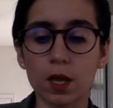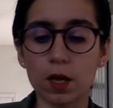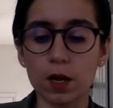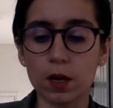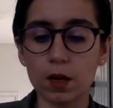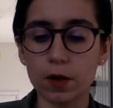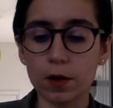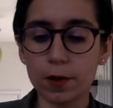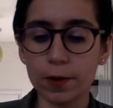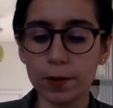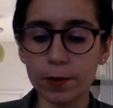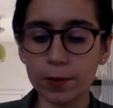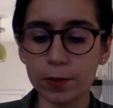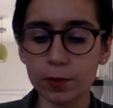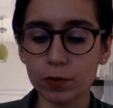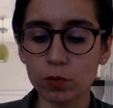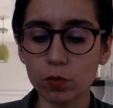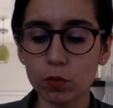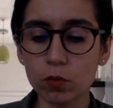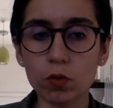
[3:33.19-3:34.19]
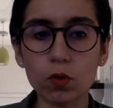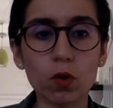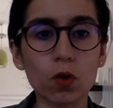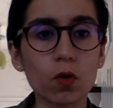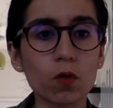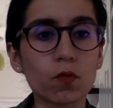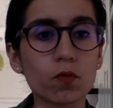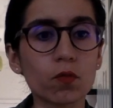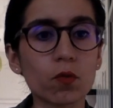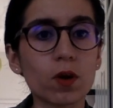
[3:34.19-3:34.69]
Euh, donc
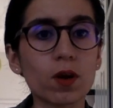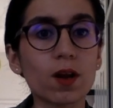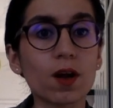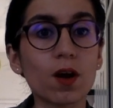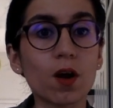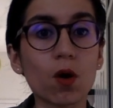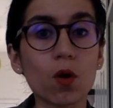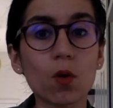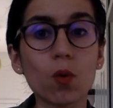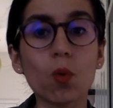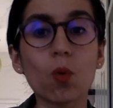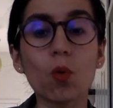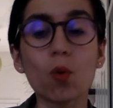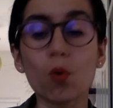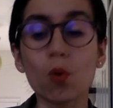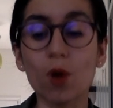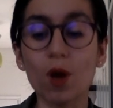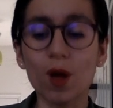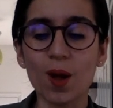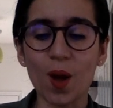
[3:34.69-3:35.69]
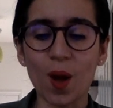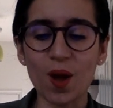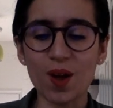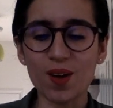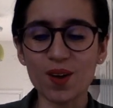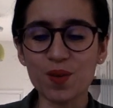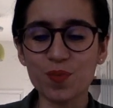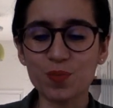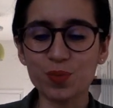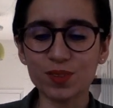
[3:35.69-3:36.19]
euh, voilà en gros
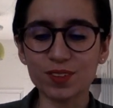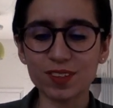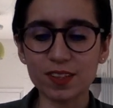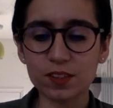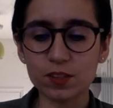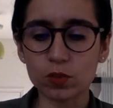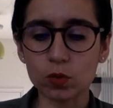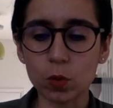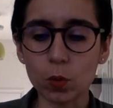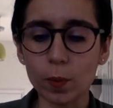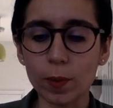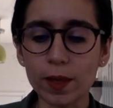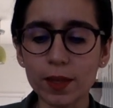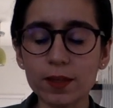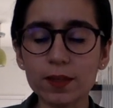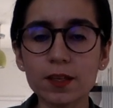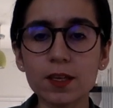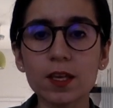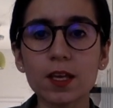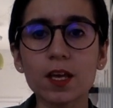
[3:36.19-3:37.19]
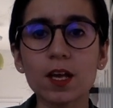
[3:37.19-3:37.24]
euh, pour cette semaine.